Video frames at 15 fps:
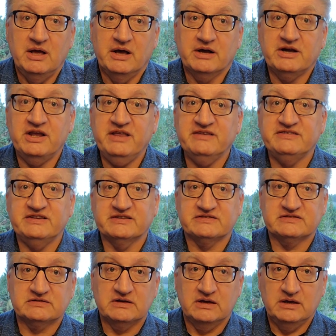
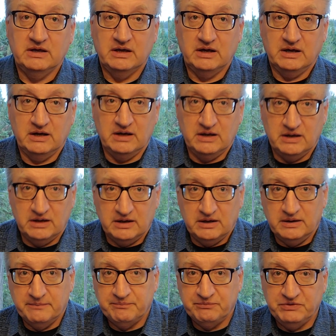кризис э,
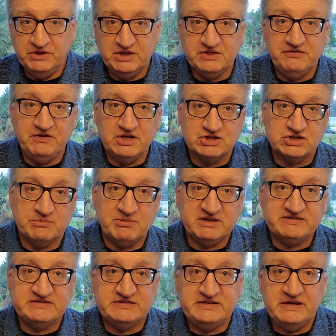
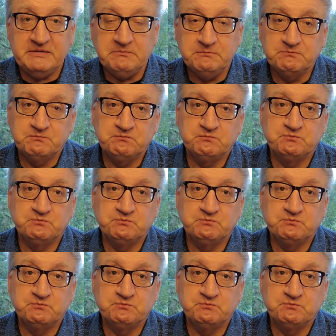недвижимости,